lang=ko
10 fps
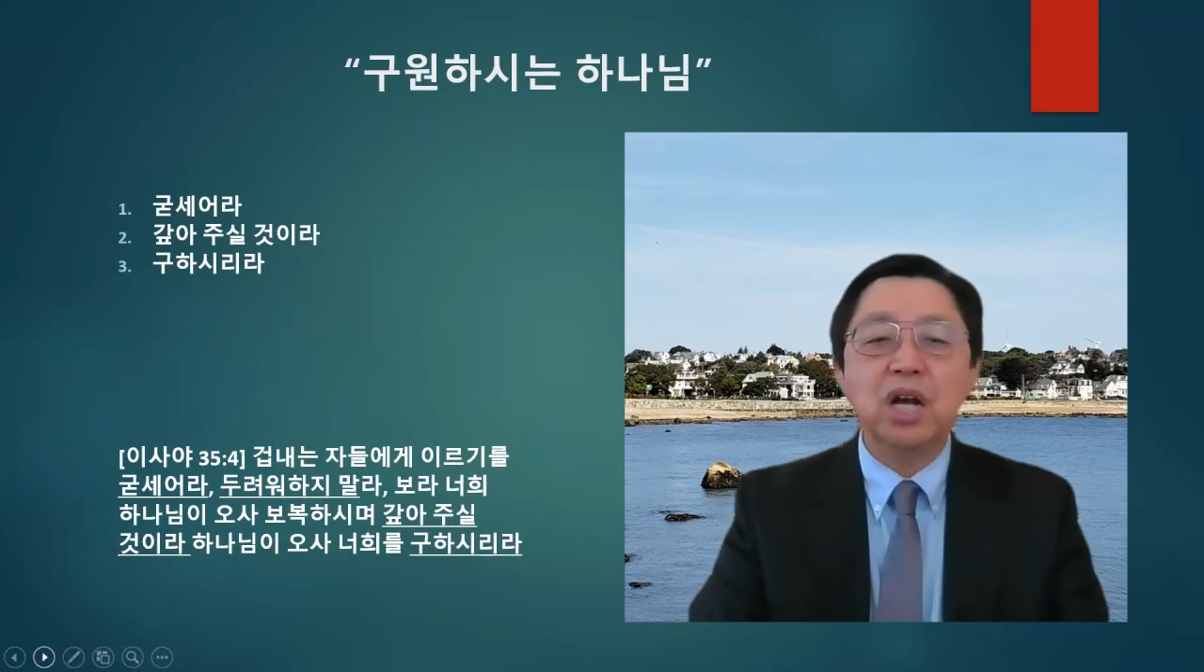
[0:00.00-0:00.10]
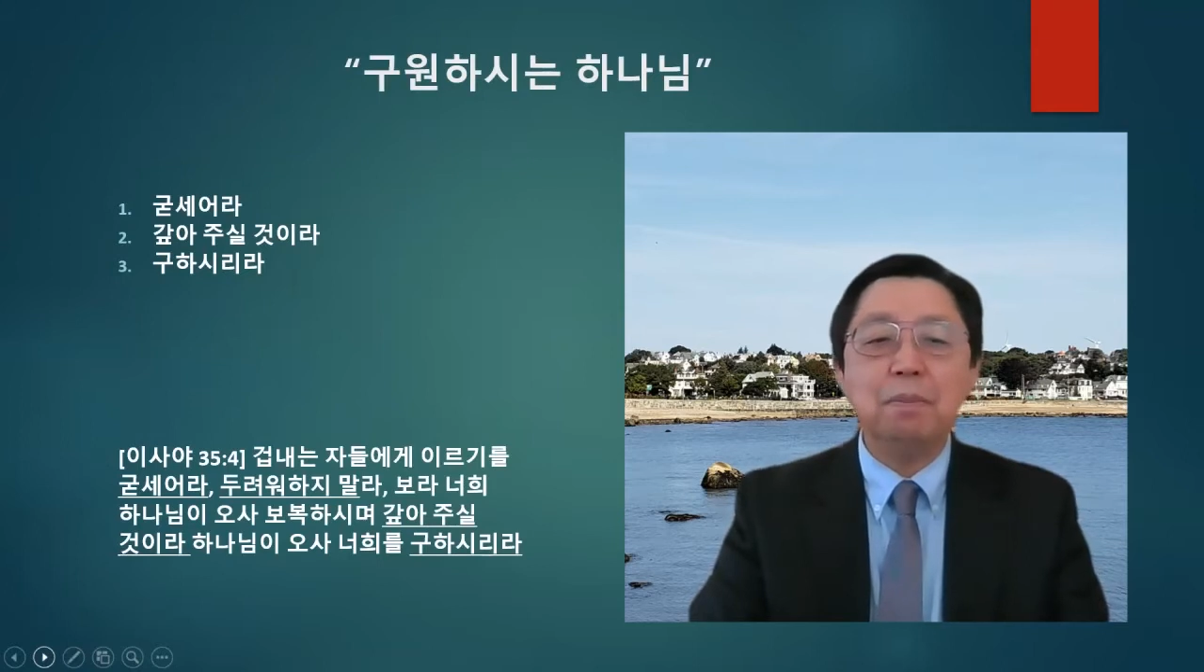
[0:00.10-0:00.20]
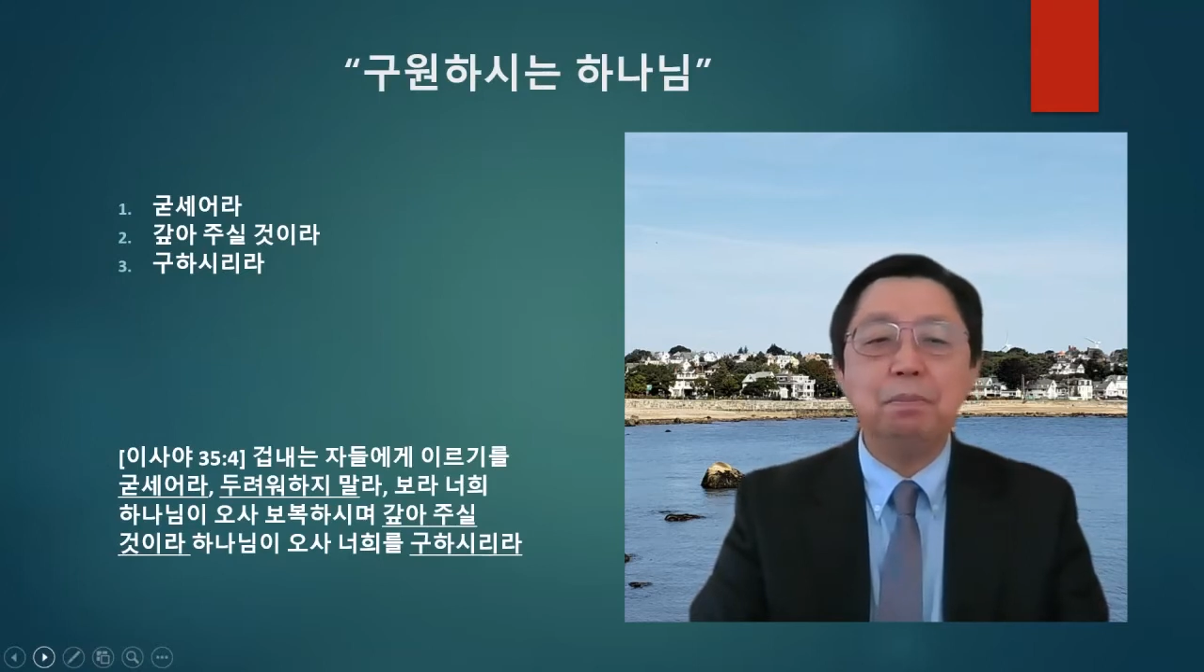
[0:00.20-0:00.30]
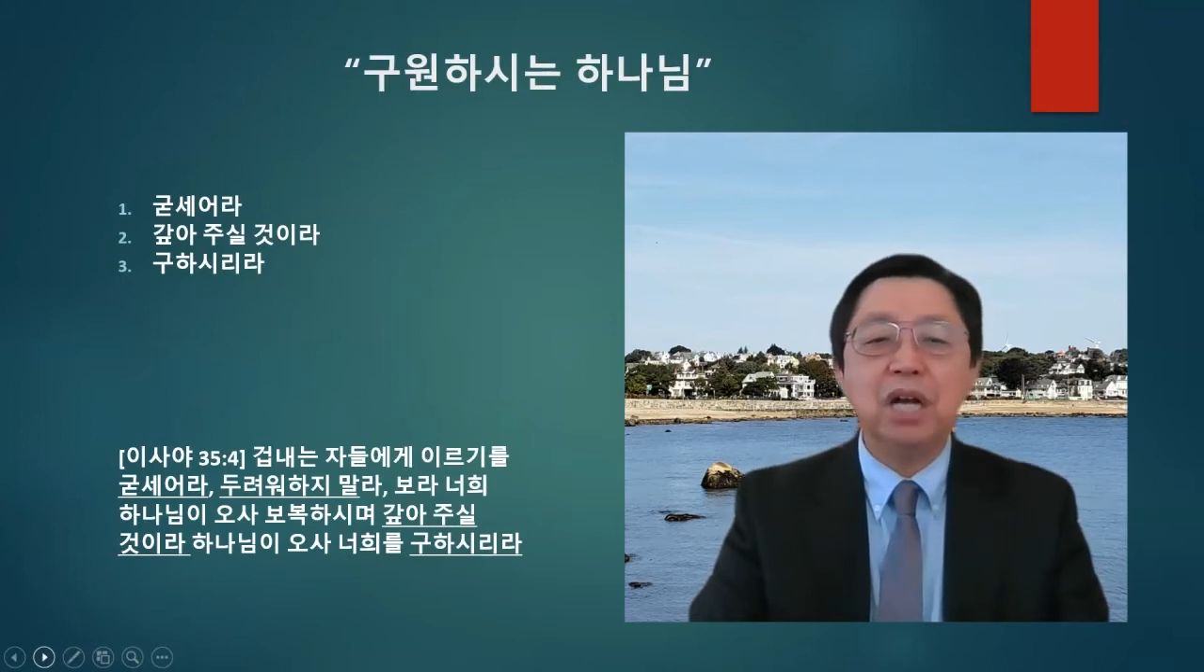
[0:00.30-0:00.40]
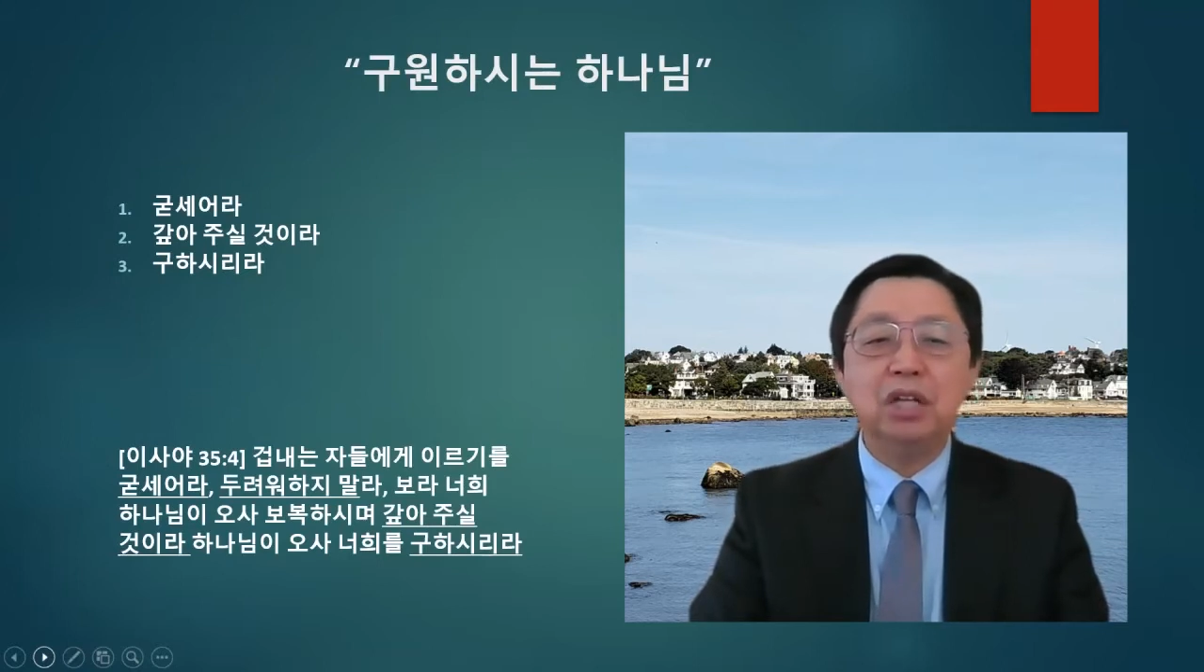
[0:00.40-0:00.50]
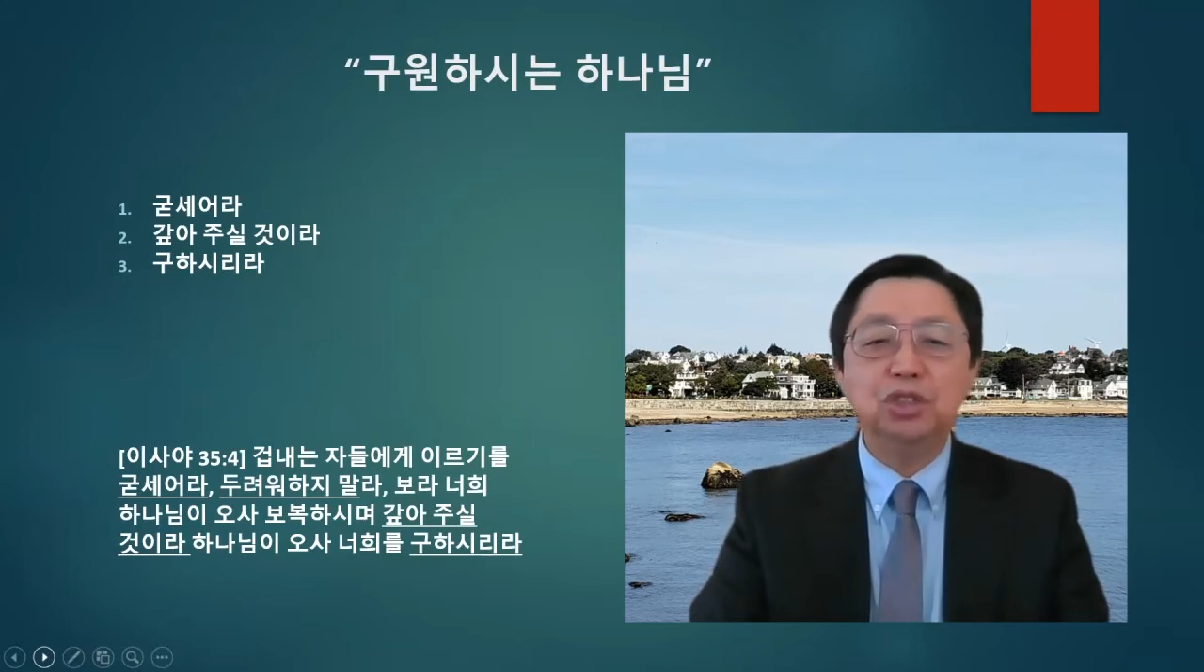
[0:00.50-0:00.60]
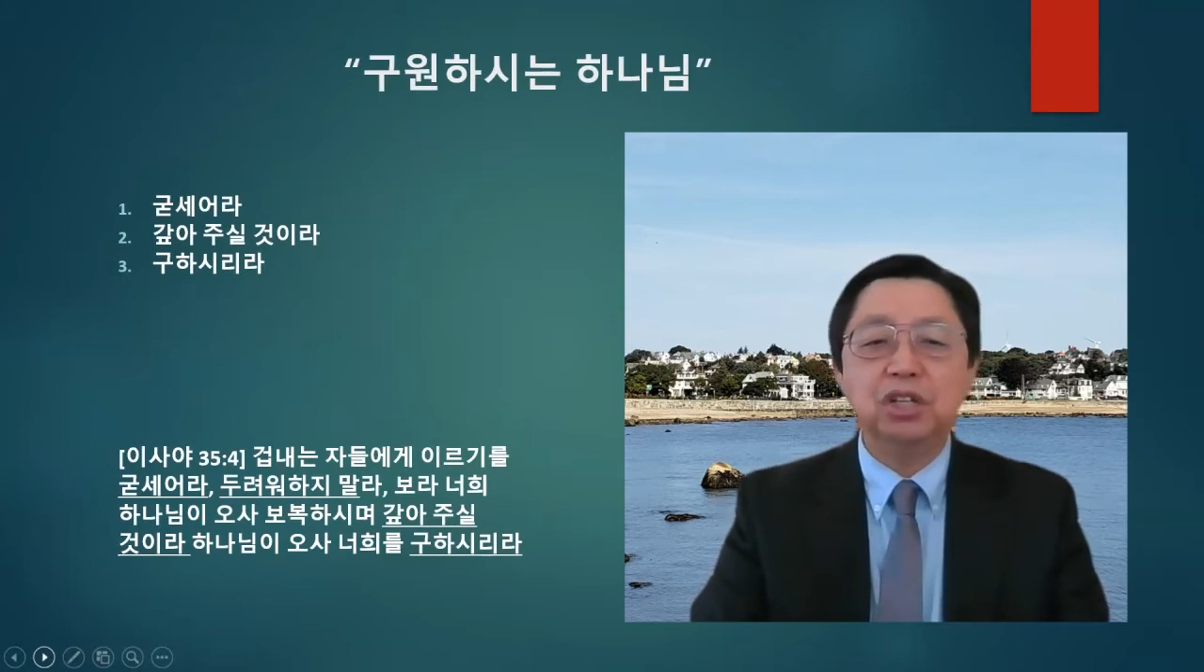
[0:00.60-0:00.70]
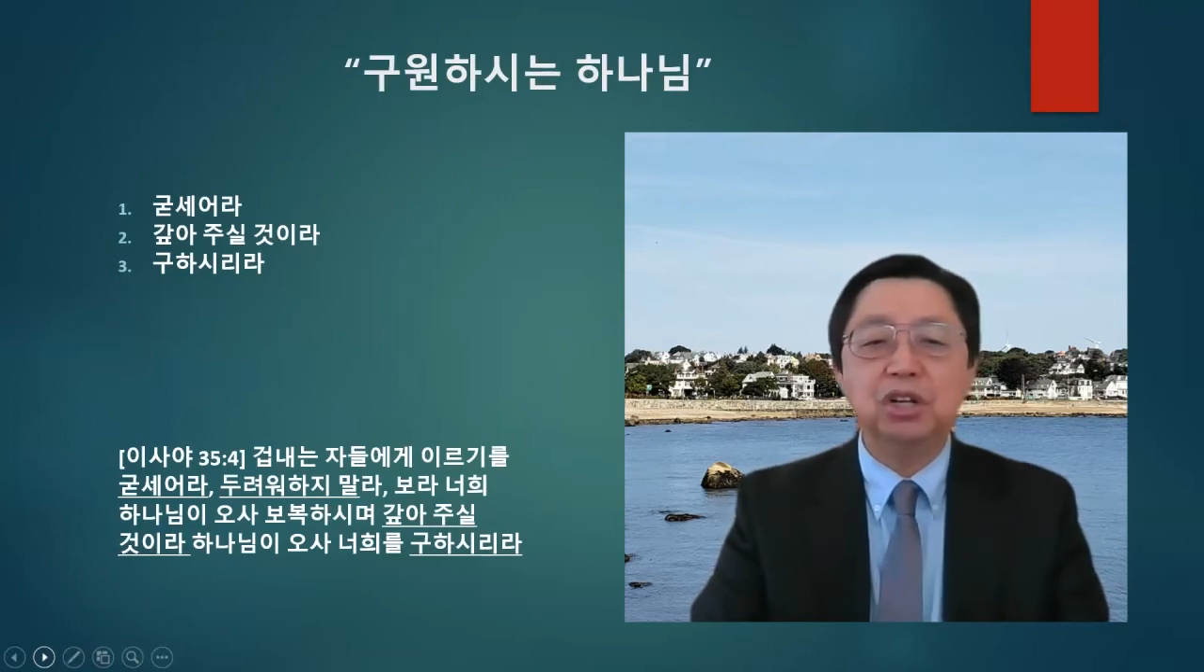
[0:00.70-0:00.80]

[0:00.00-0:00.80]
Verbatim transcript: 갚아주실